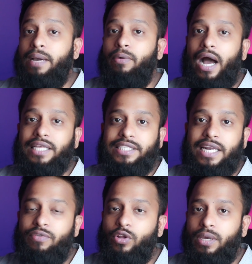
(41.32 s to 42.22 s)
এবং
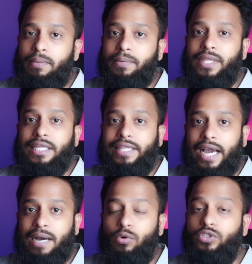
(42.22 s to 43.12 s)
আজকের এই ভিডিওতে আমি আপনাদেরকে
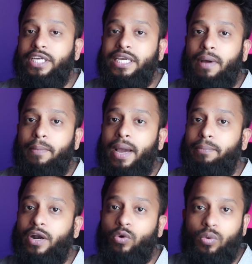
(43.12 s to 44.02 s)
দেখাবো যে কিভাবে
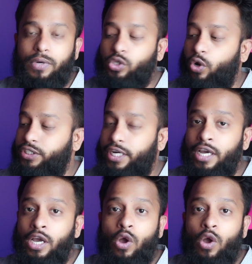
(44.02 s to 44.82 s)
আপনারা খুবই সহজে